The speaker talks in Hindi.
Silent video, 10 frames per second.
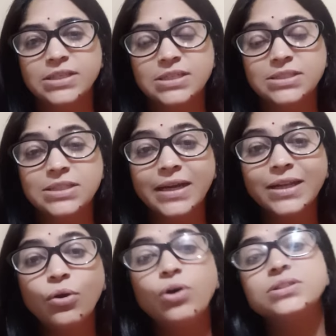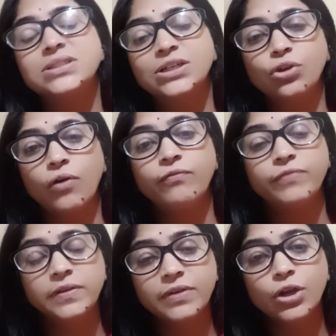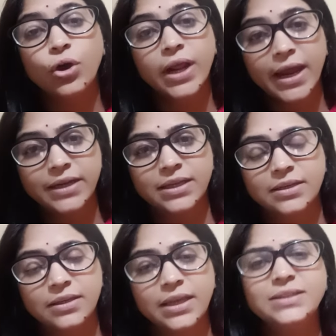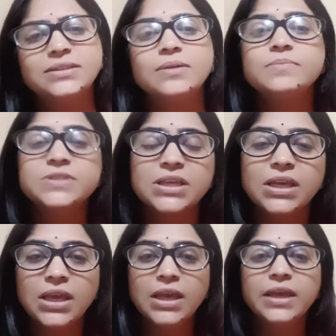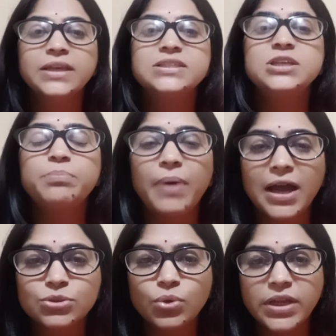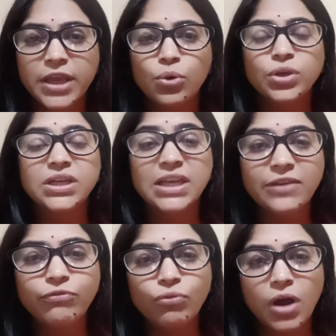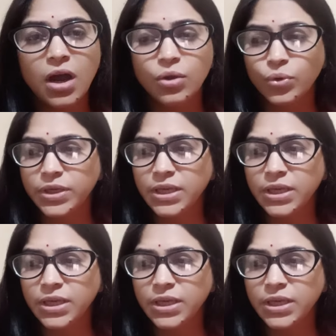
सडन ऑनसेट ऑफ फीवर और हेडेक एकदम से किसी बात को लेके कोई ग्रीफ हुआ कोई